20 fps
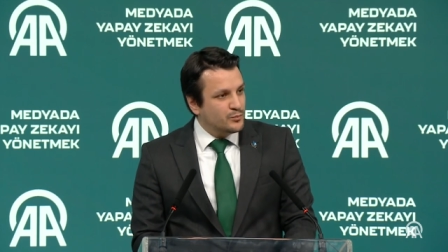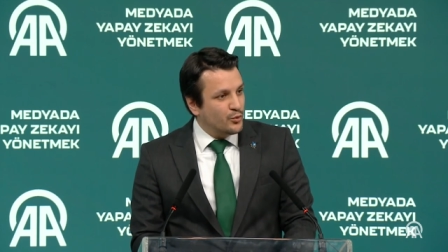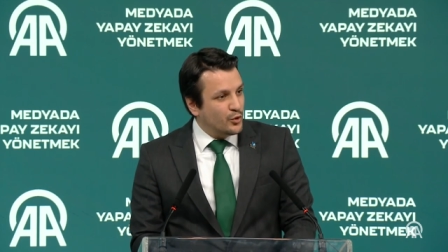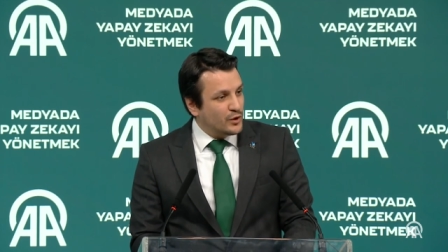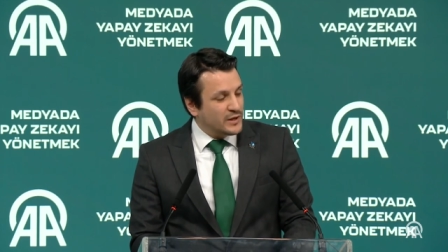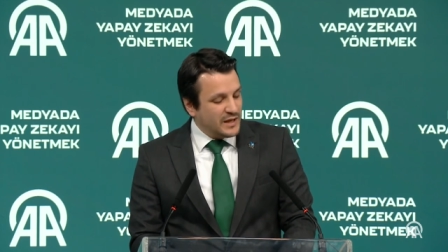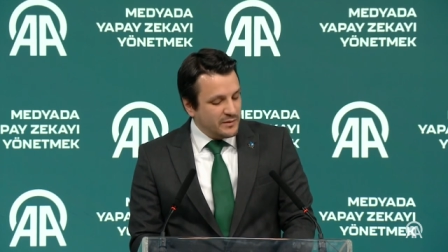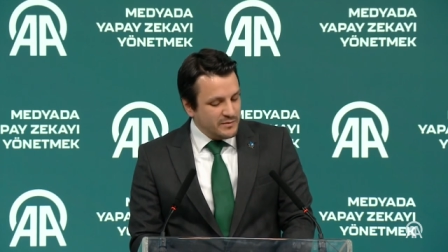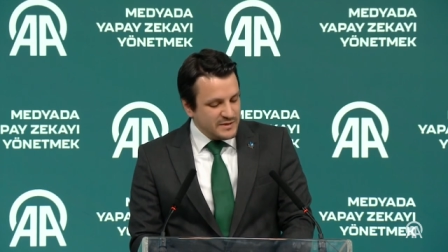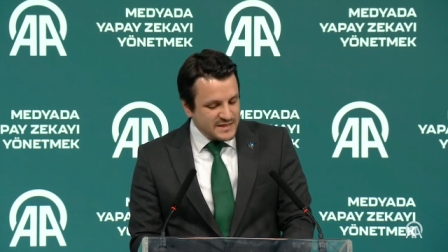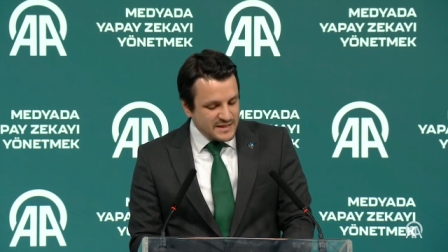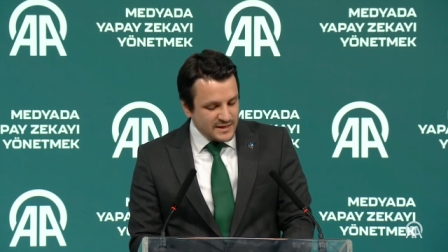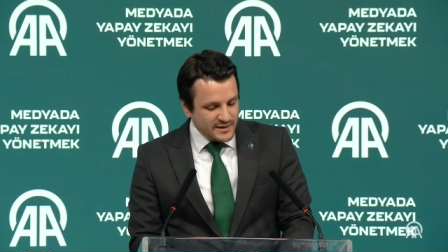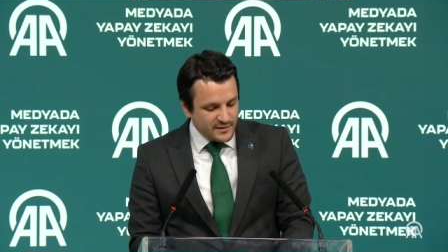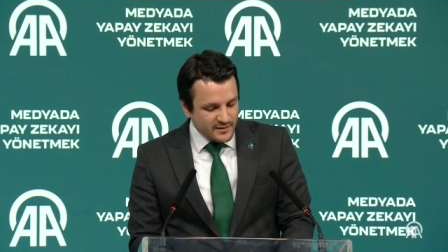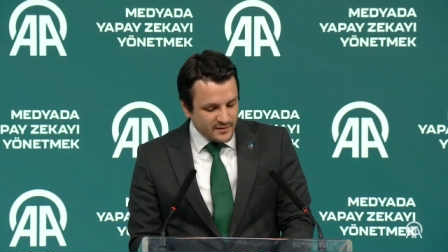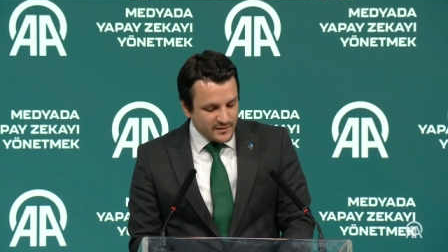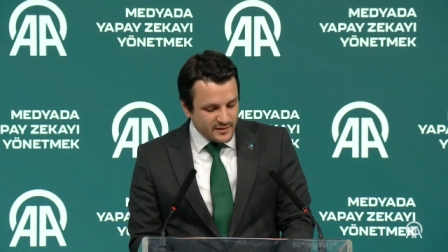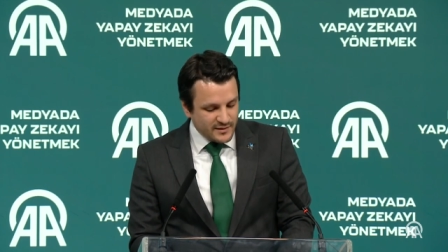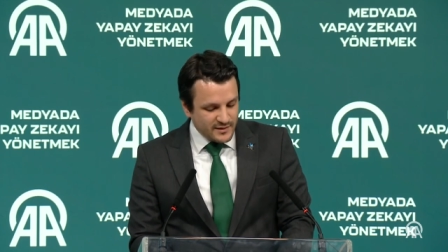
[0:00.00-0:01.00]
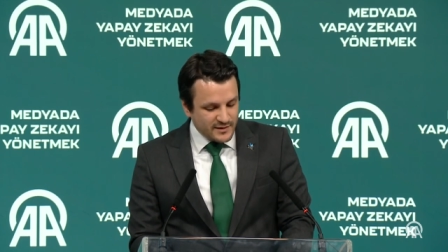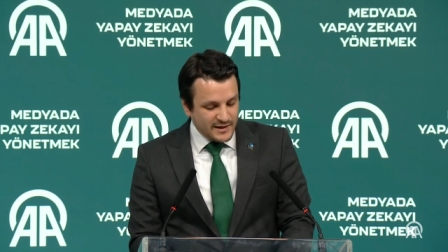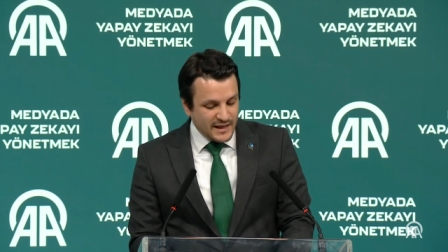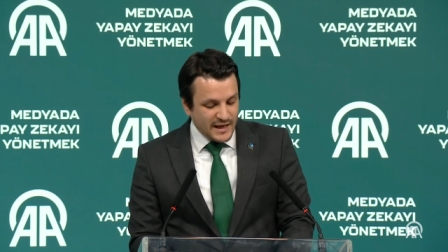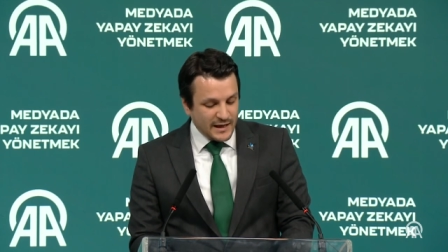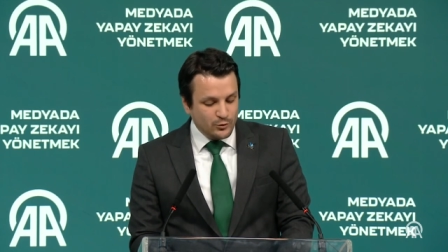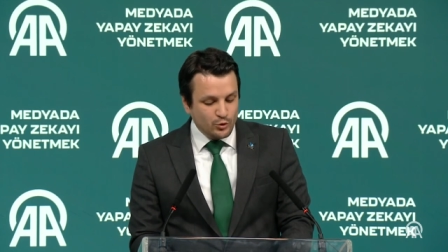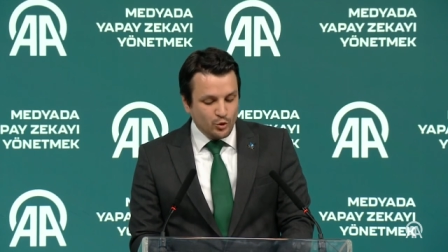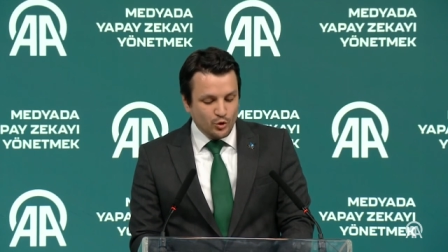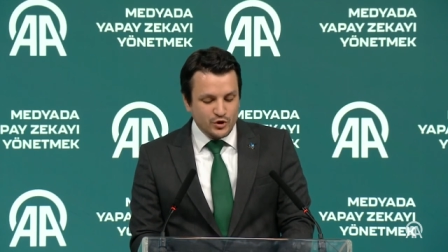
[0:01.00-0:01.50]
Bölgemizin
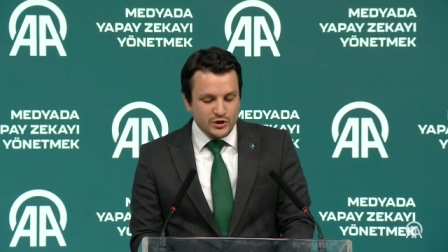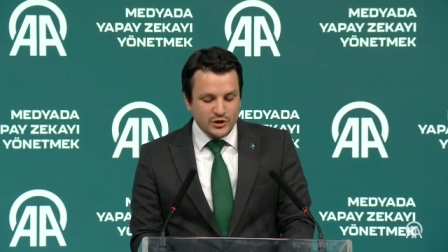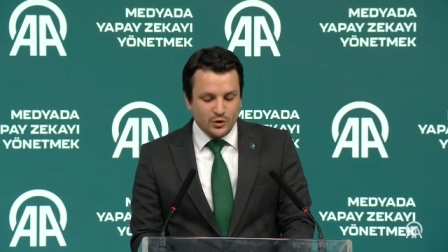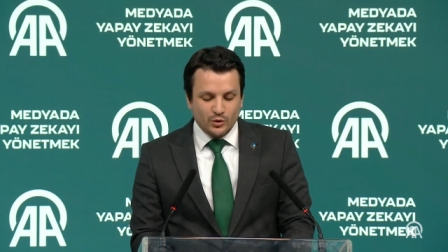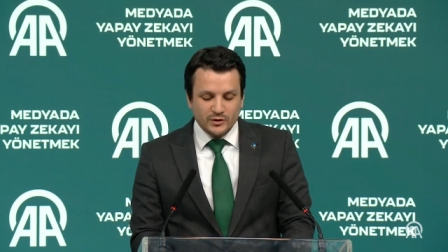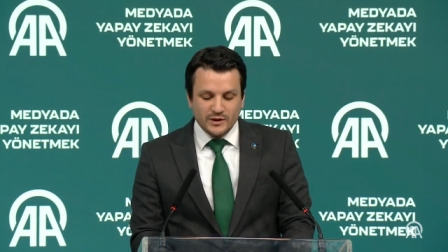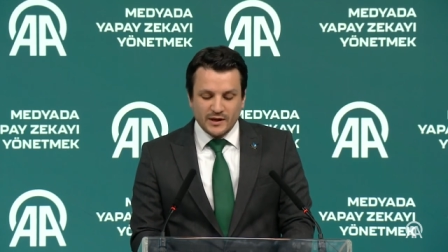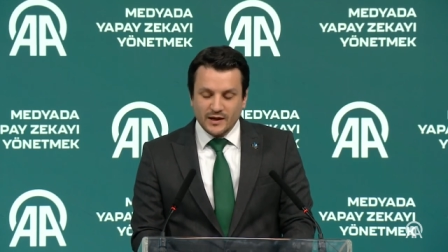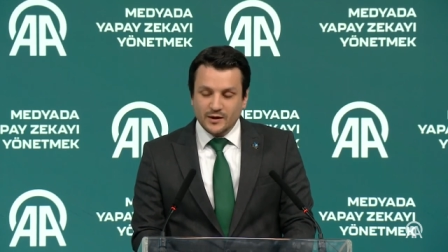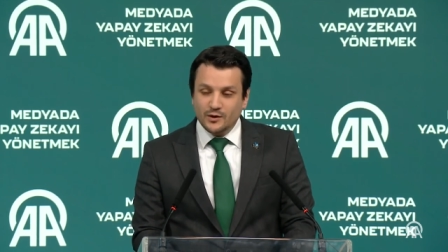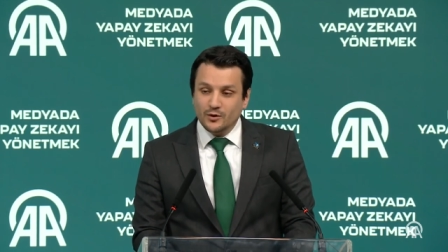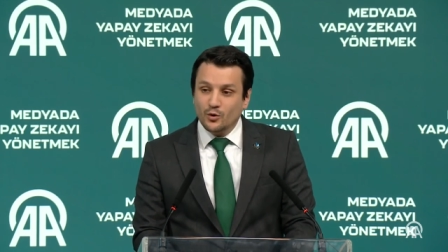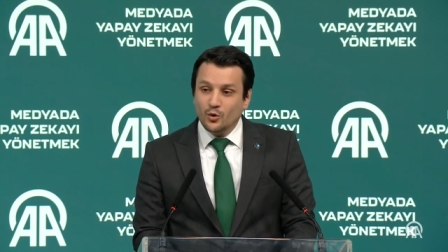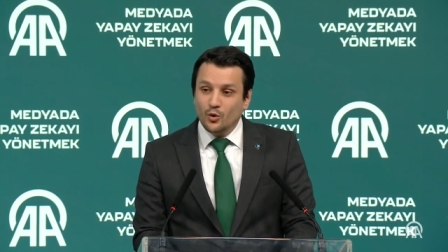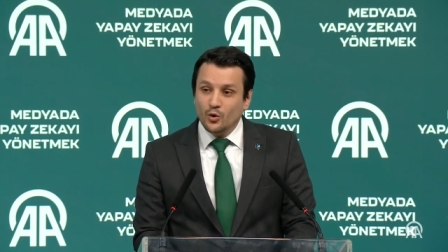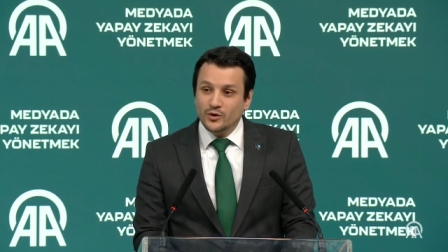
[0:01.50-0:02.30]
teknolojik olarak